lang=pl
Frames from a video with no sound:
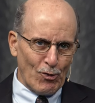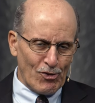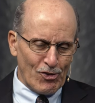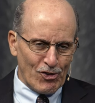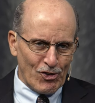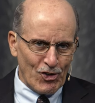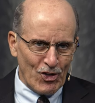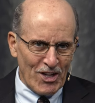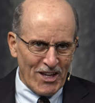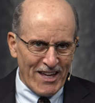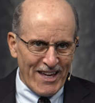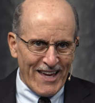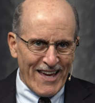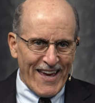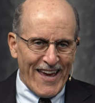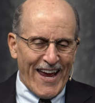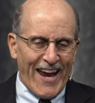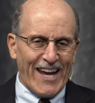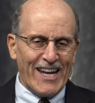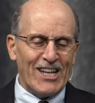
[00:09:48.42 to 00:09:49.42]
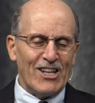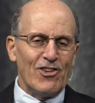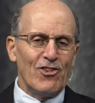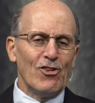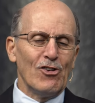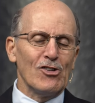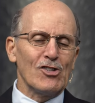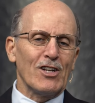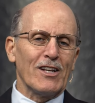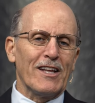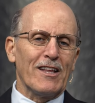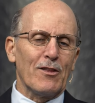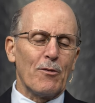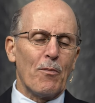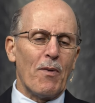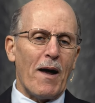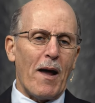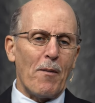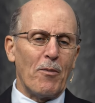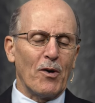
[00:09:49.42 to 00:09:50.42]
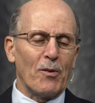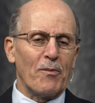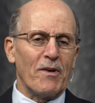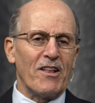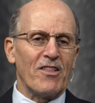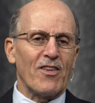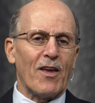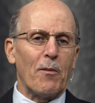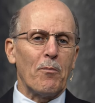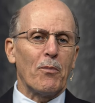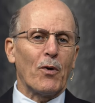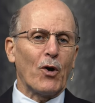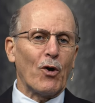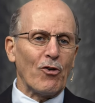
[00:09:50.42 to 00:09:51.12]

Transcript: w Biblii wyrażone słowem presbiterus